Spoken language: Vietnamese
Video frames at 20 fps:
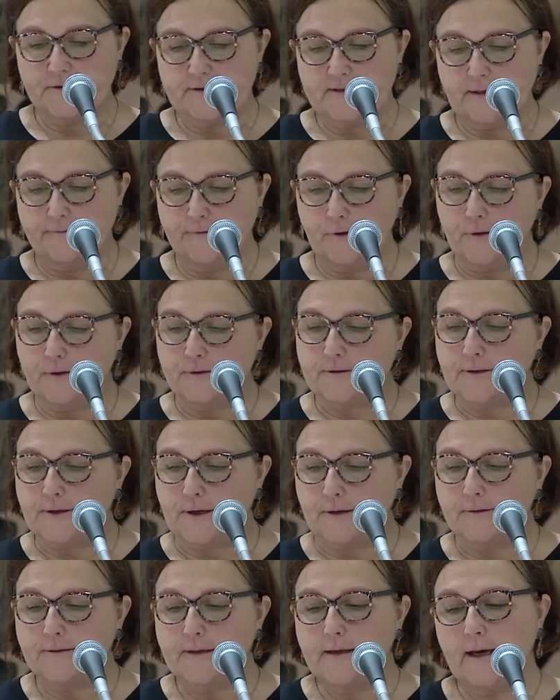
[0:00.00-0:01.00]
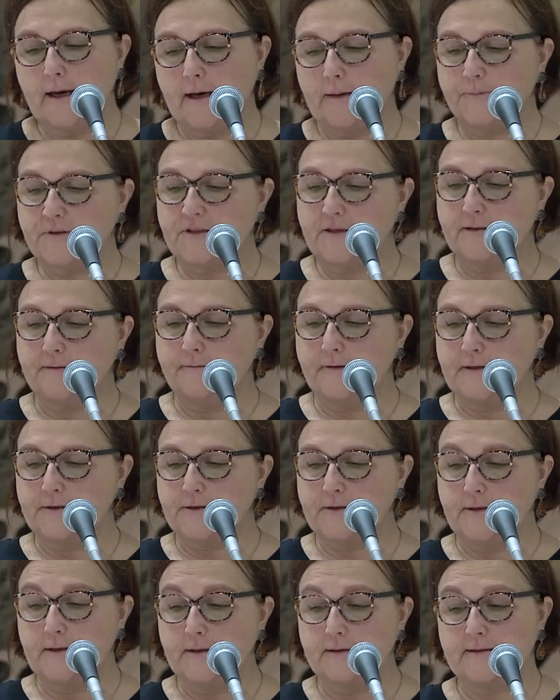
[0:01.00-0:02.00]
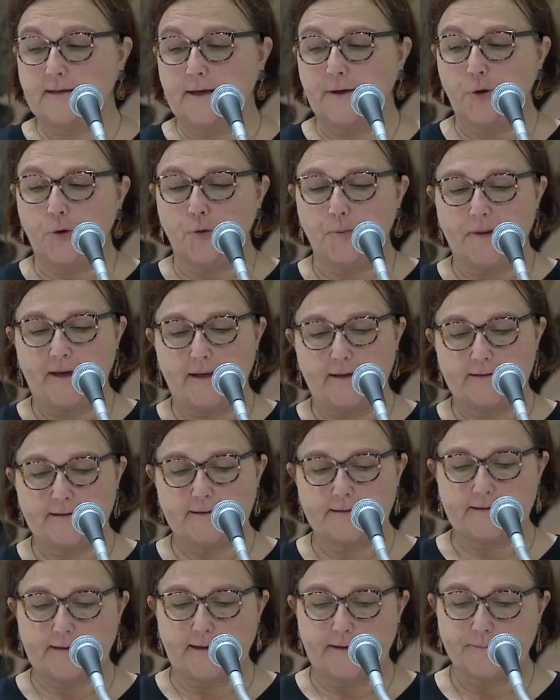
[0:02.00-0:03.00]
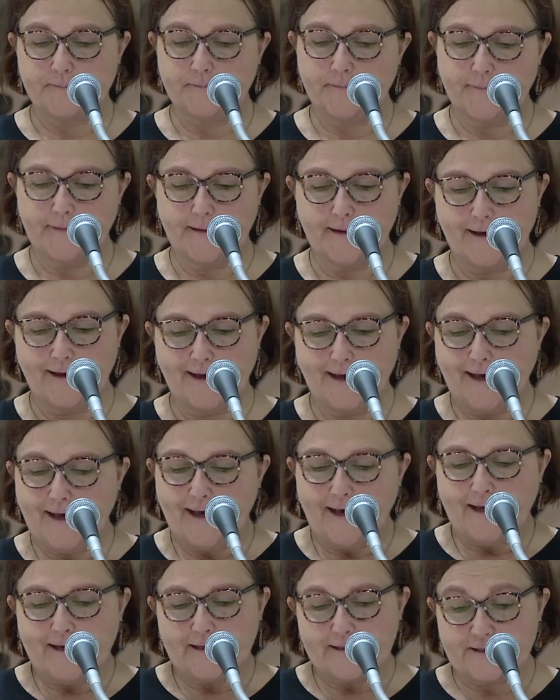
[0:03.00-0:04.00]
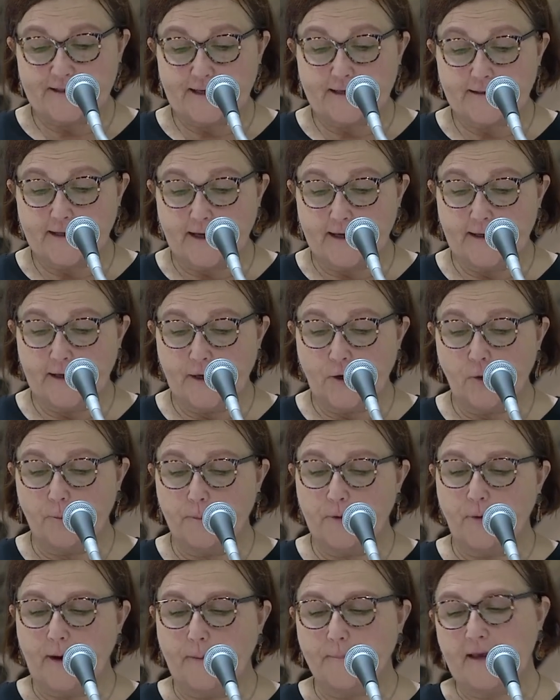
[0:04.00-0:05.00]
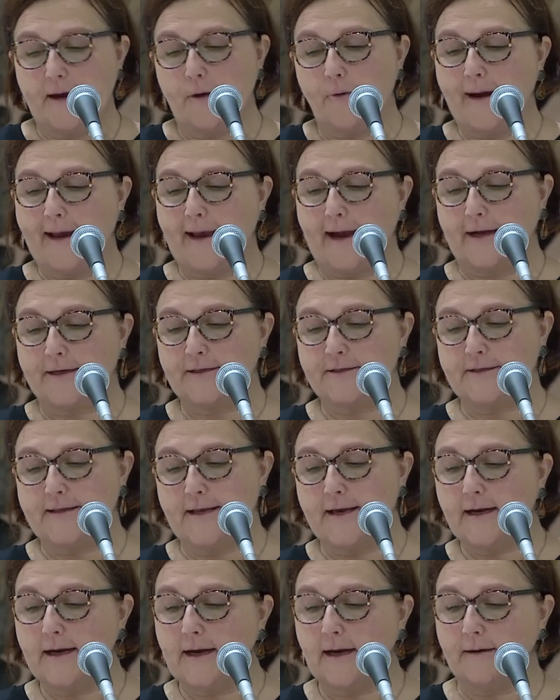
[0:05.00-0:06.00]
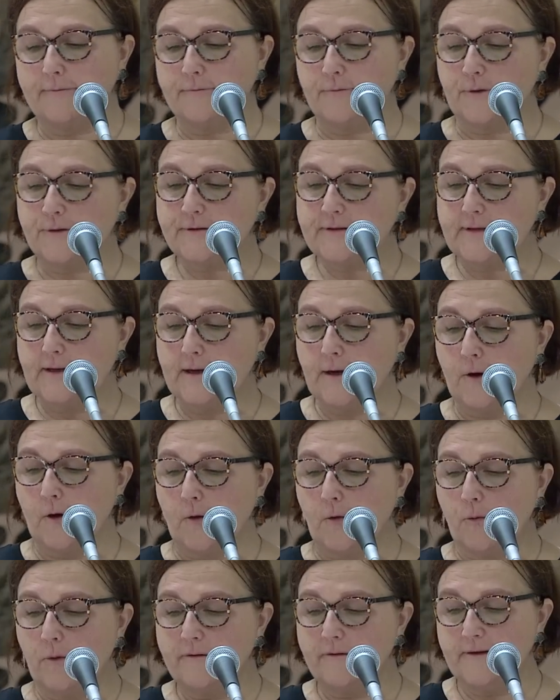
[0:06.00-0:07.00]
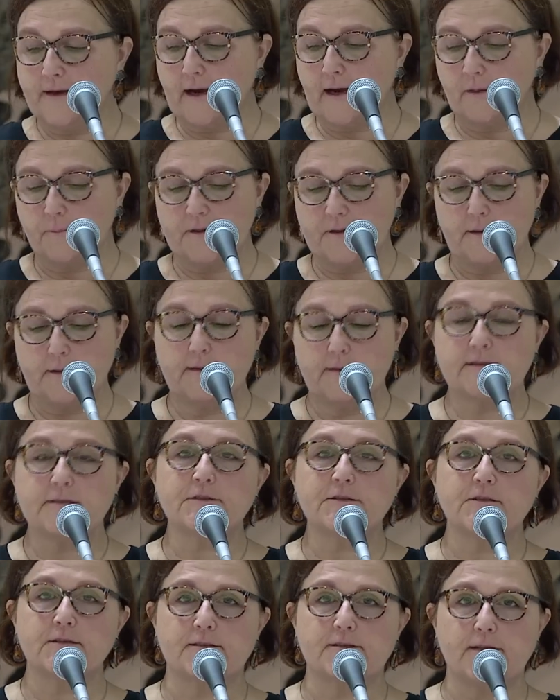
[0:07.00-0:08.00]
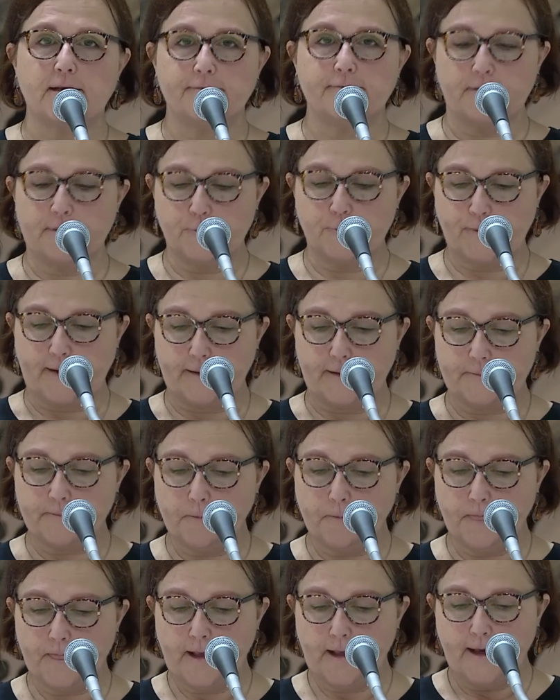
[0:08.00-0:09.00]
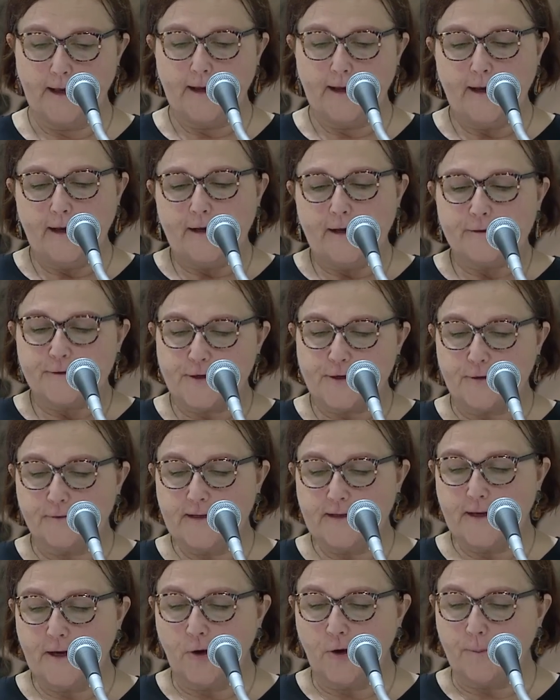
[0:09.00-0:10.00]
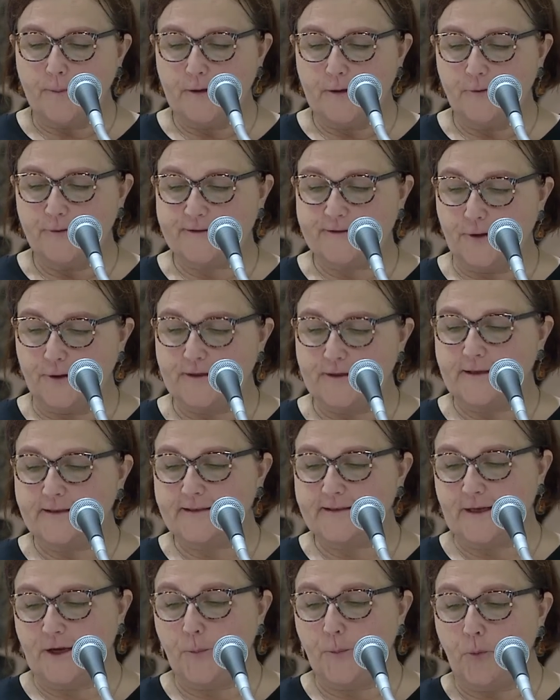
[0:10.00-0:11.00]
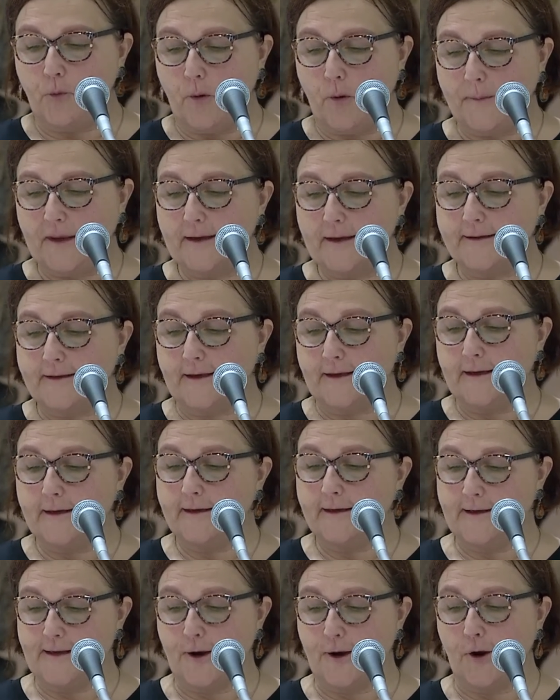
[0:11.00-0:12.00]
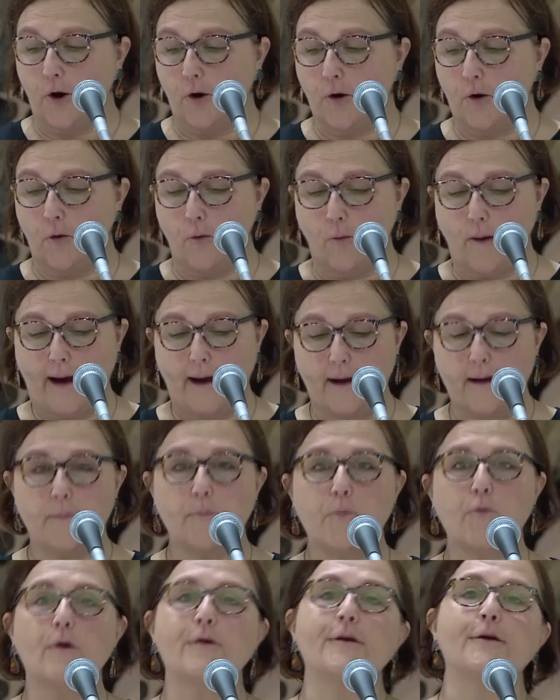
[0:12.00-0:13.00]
Bài đọc sách thánh trước bài giáo lý được trích từ sách tiên tri Daniel. Tôi đang nhìn thì thấy đặt những chiếc ngai và một đấng lão thành an tọa, áo người trắng như tuyết, tóc trên đầu người tựa lông chiên tinh tuyền.